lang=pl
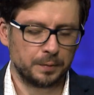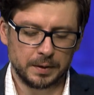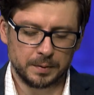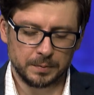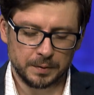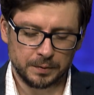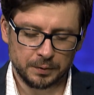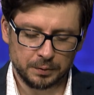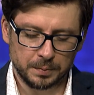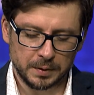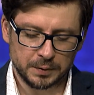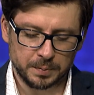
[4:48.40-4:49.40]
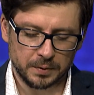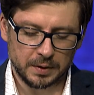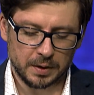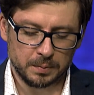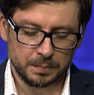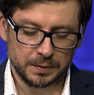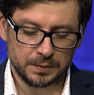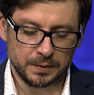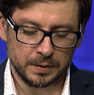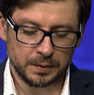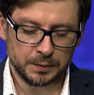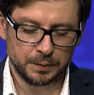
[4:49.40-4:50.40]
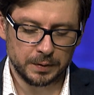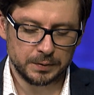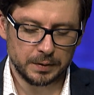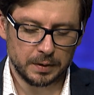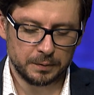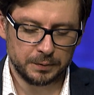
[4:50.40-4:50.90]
czwartym największym eksporterem obecnie na świecie,